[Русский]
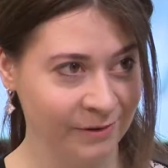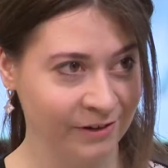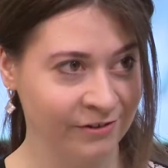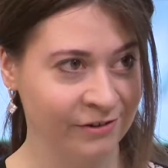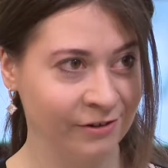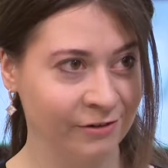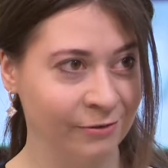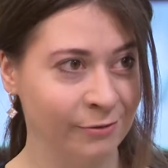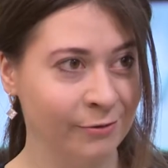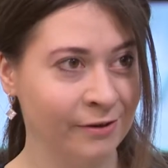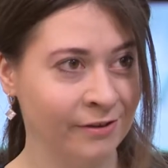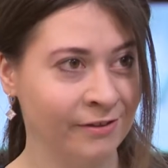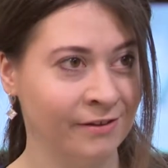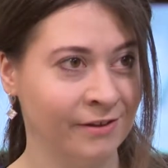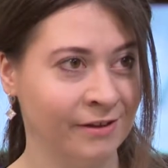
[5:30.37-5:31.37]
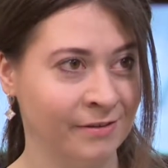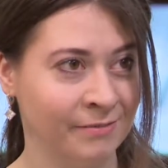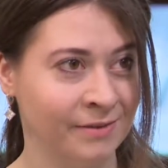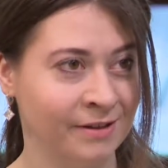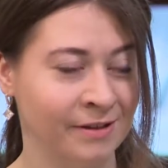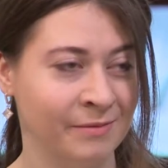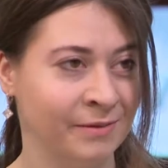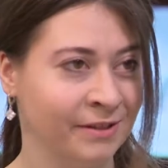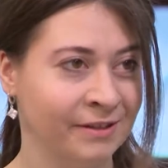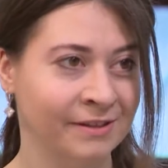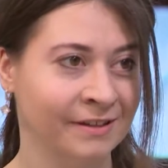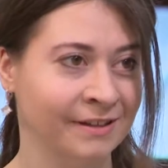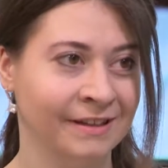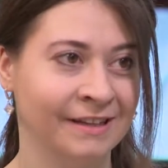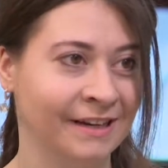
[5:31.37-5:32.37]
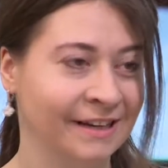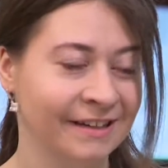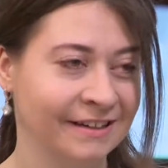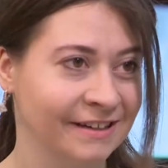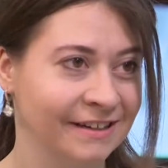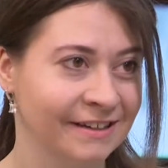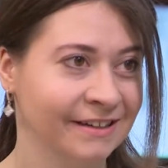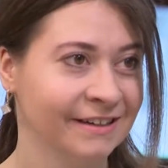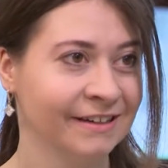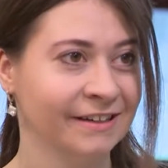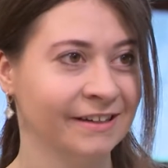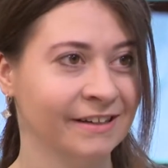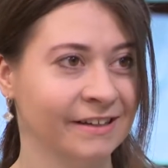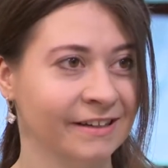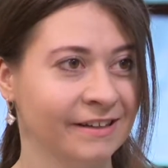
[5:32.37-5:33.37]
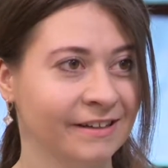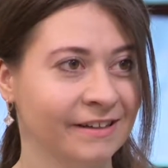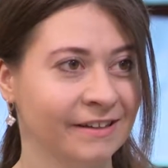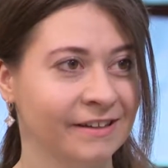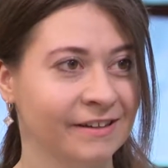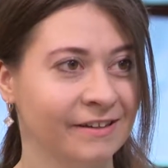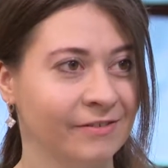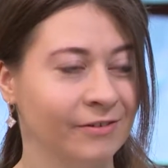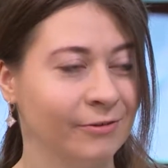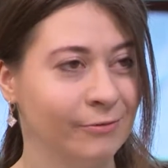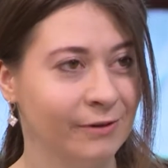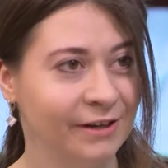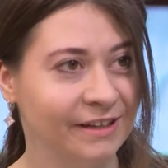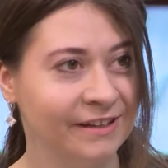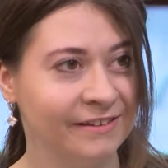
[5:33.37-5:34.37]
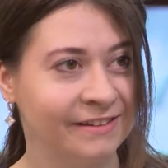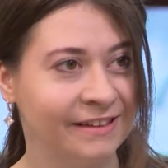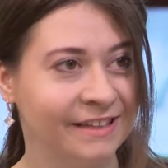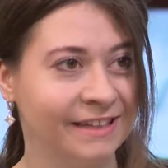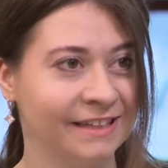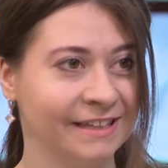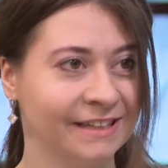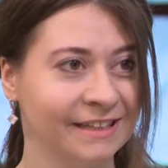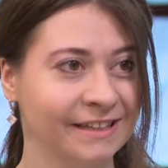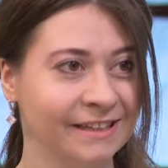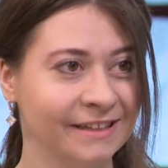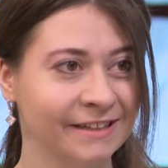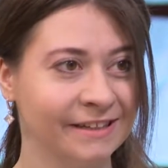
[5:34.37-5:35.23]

приезжают гости, именно именитые тренеры, фигуристы? Ну, не так